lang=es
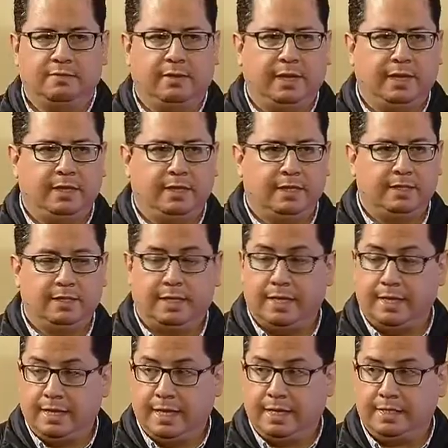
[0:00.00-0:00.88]
diferentes
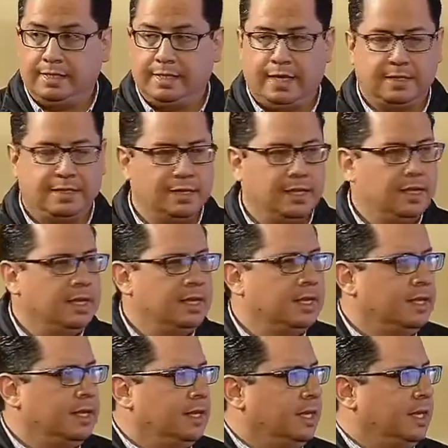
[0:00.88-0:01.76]
tendencias
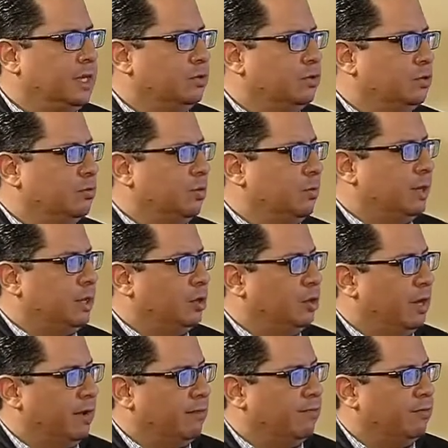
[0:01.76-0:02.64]
y en su
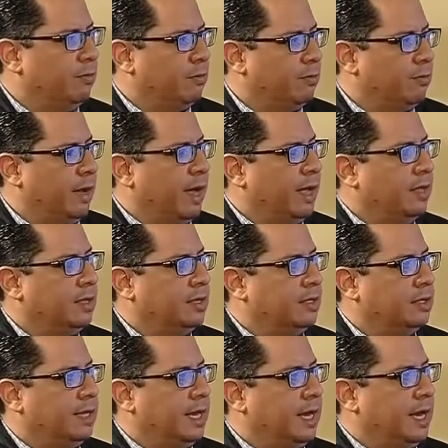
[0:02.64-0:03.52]
momento la forma
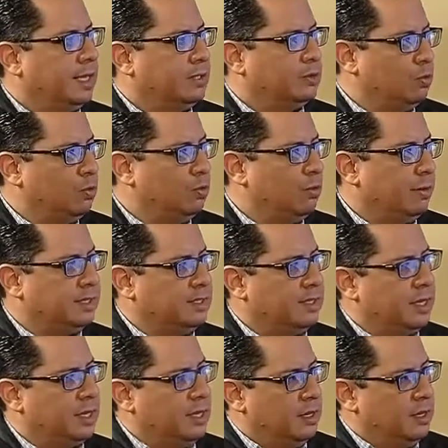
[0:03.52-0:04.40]
de las
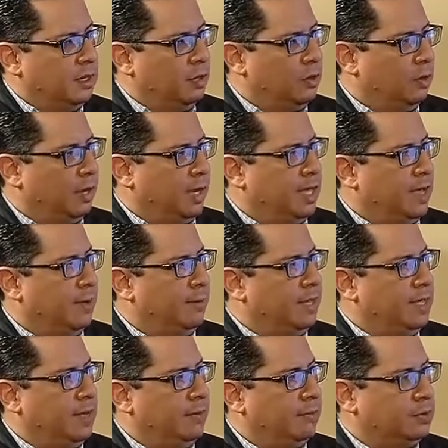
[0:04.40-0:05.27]
curvas. Lo que ya
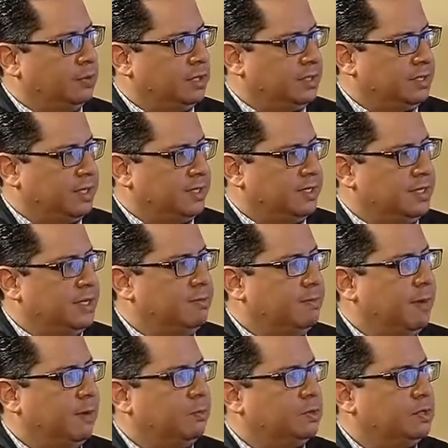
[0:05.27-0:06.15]
veíamos es que sí
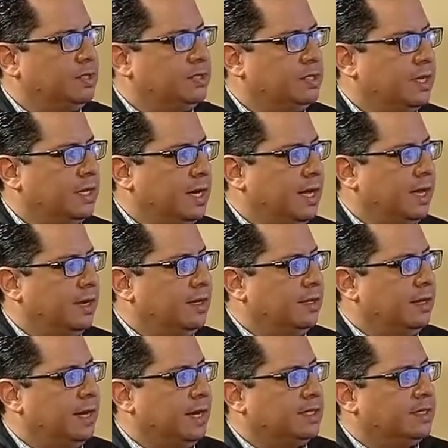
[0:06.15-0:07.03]
vamos a cerrar
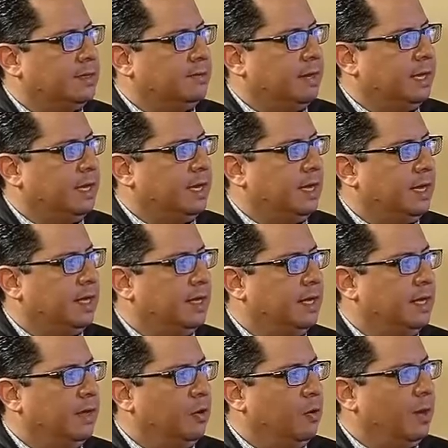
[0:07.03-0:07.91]
la semana
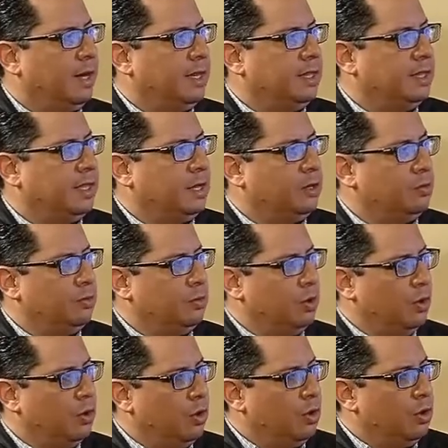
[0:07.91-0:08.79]

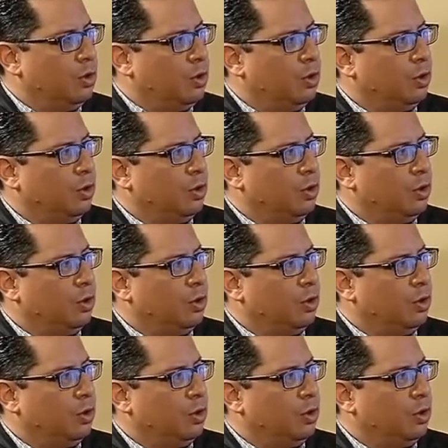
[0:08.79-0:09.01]
41 eh,